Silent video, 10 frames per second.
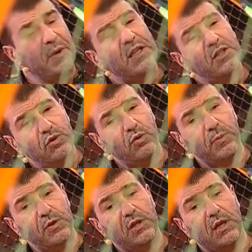понятно, что он
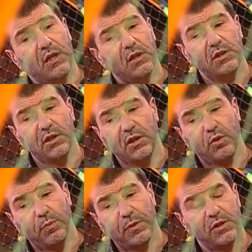просто хотел сделать
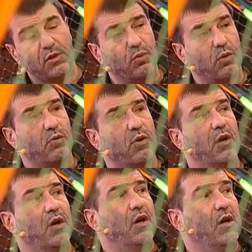такую процедуру
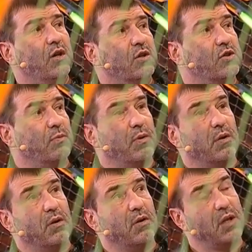
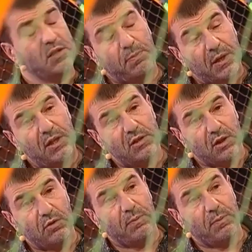чтобы я заплатил за эту